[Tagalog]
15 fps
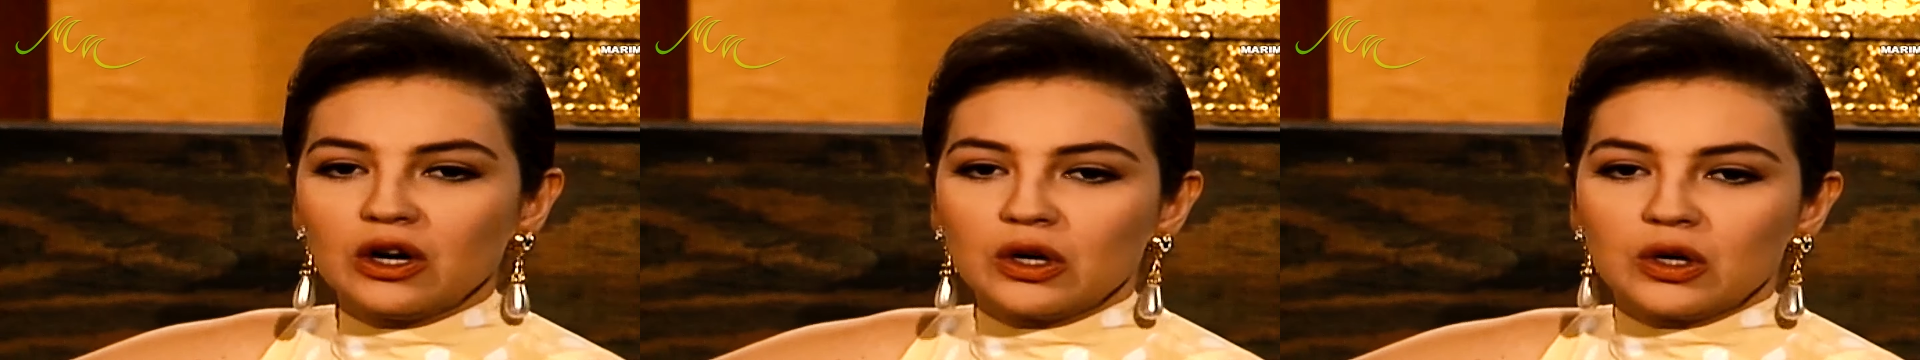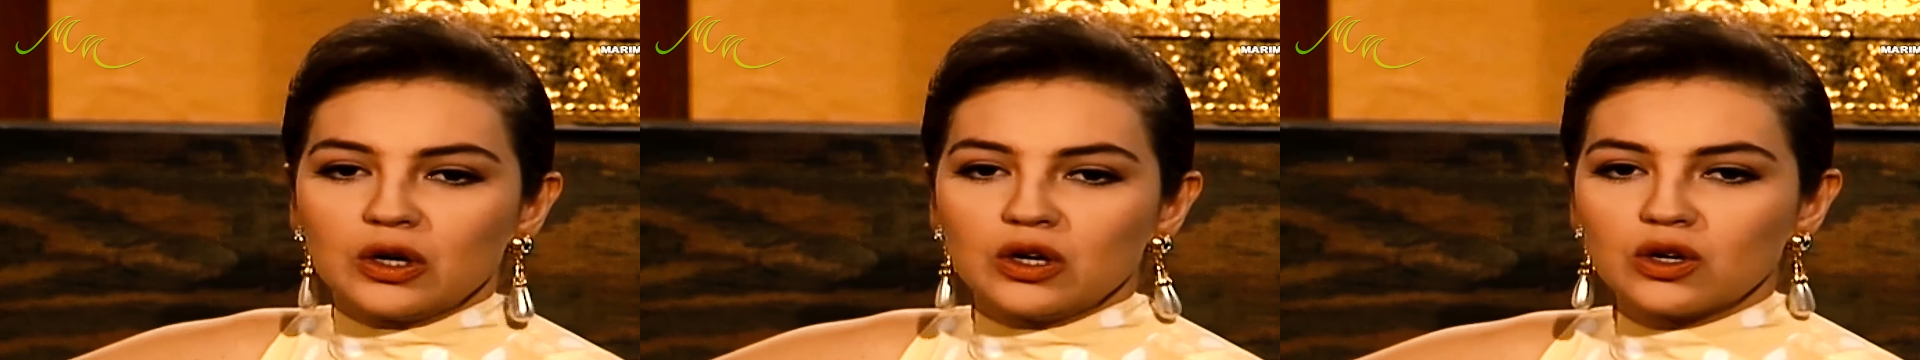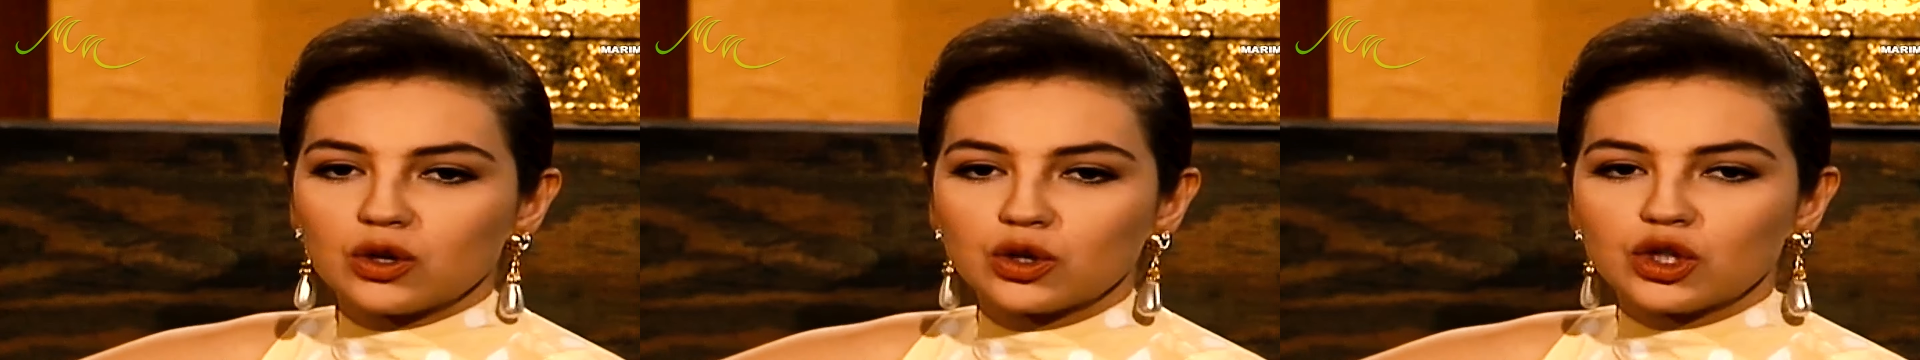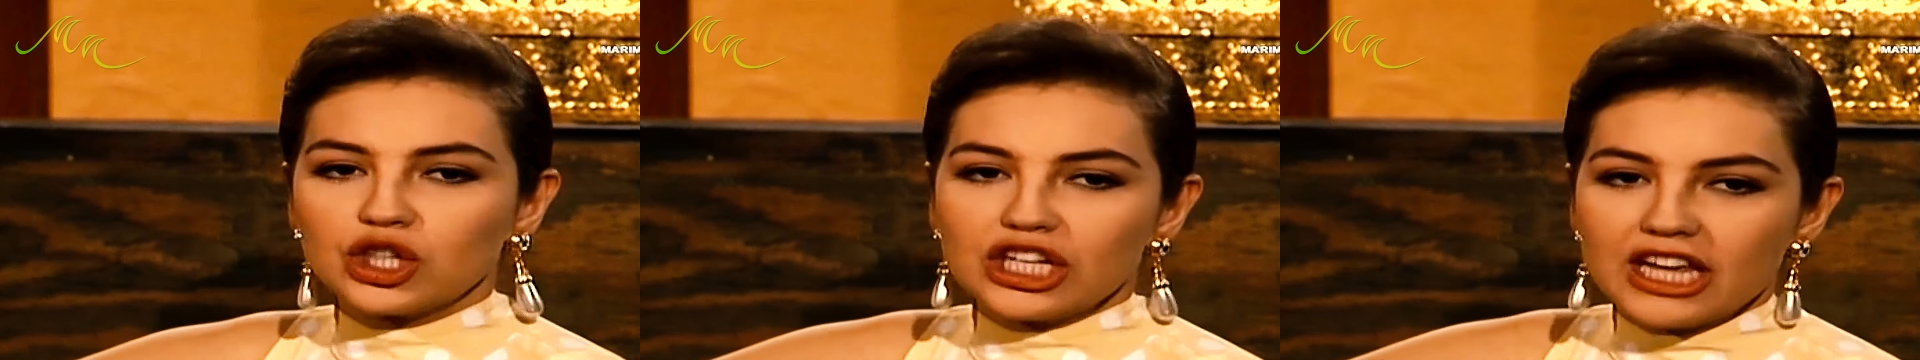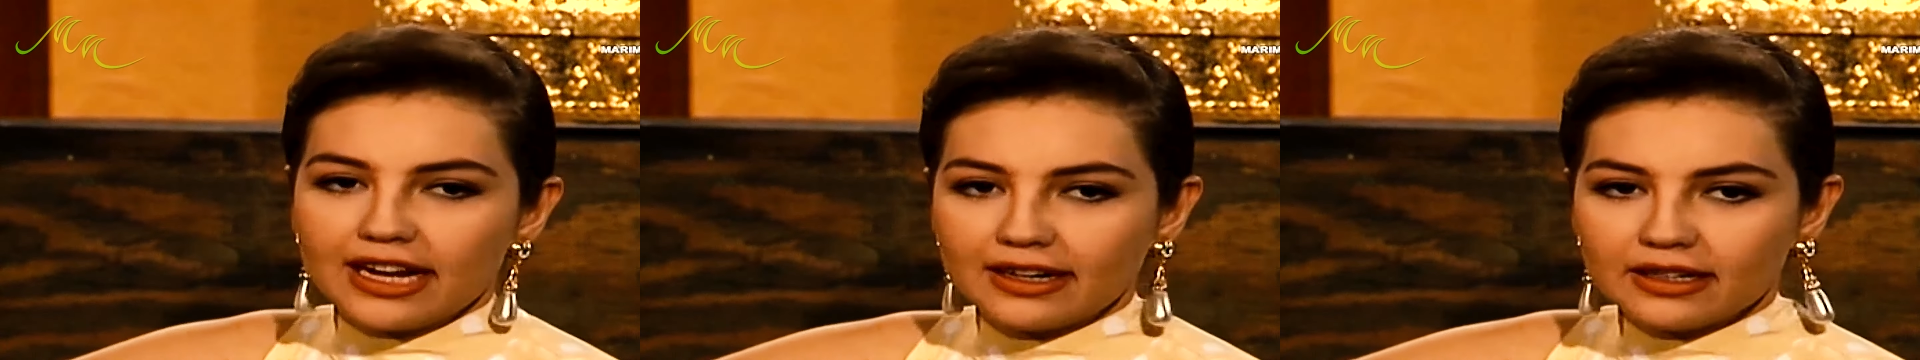pamamagitan
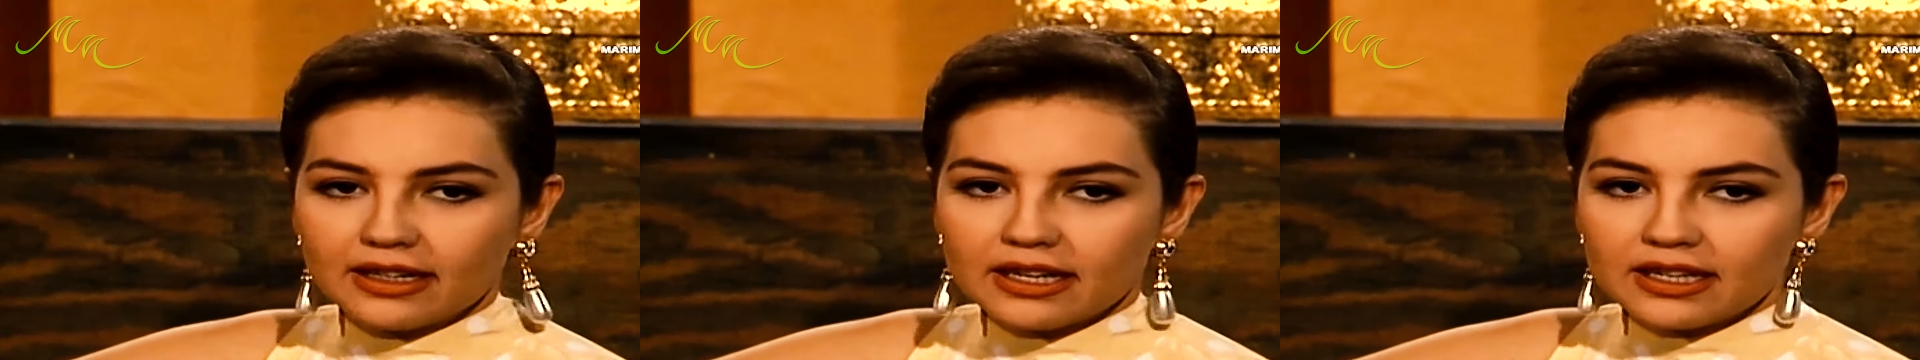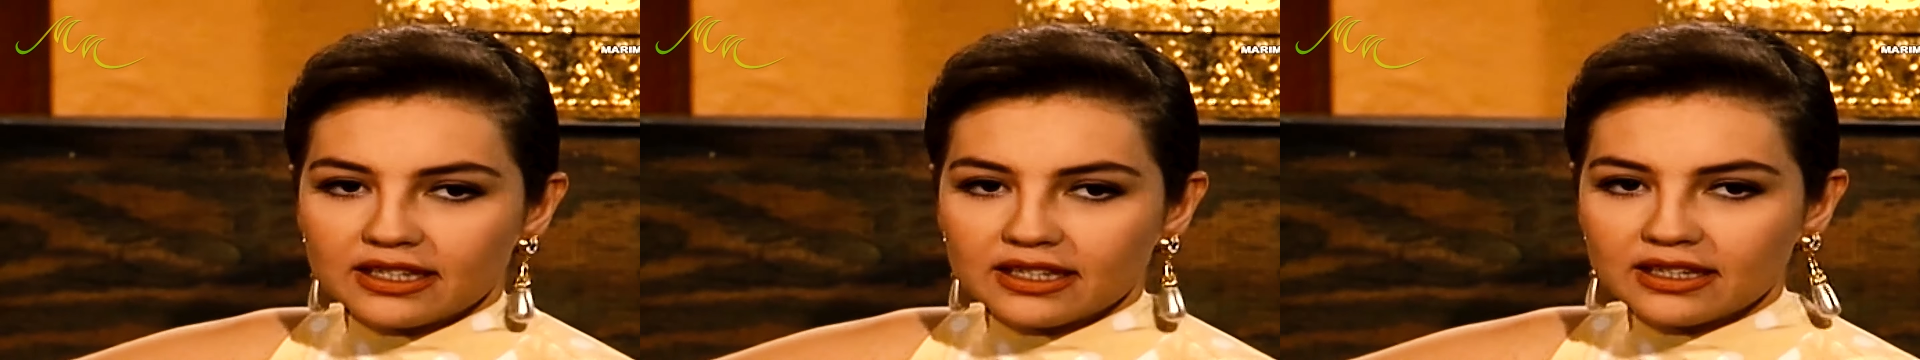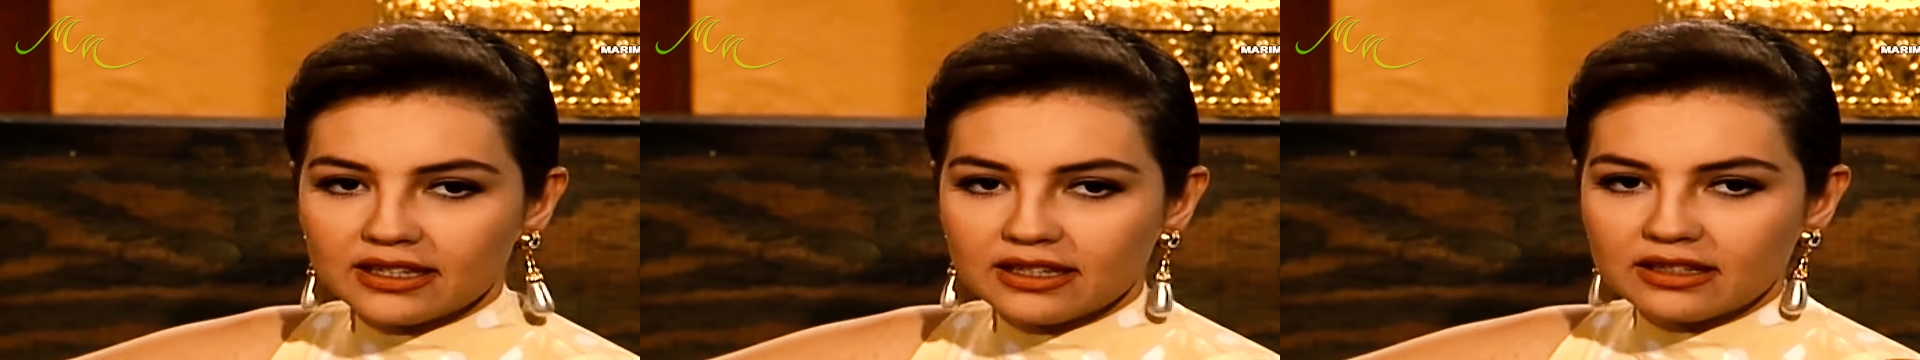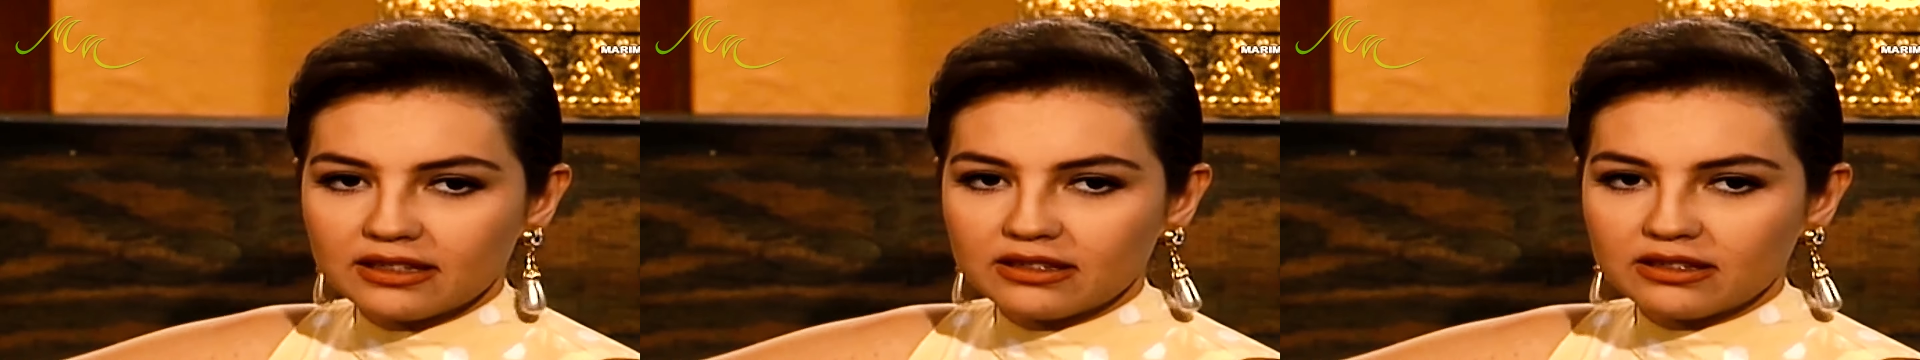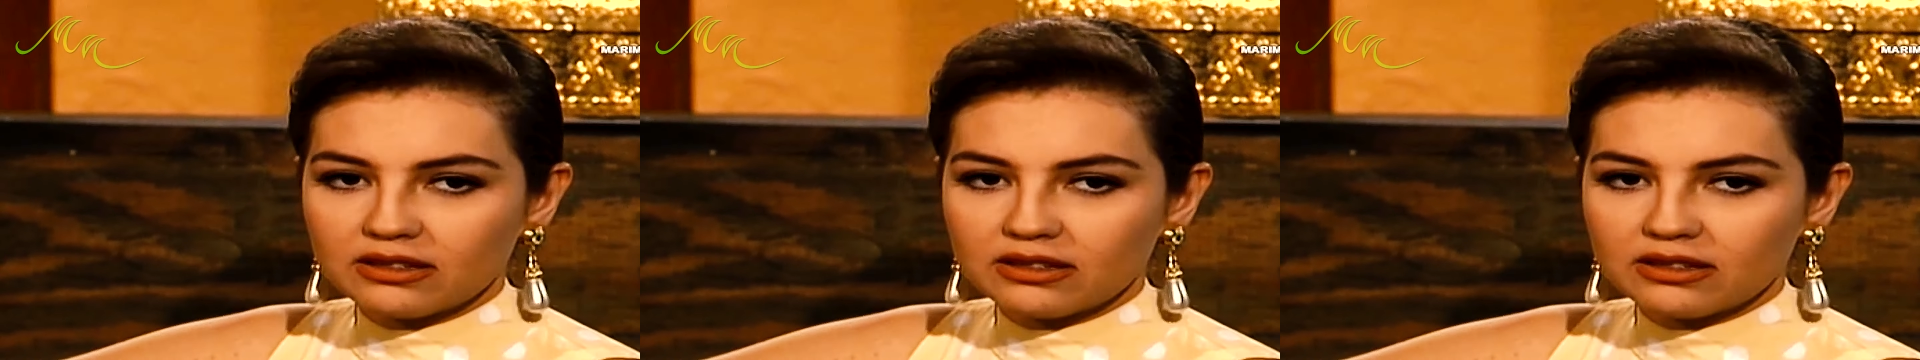ng kanyang mga ngipin.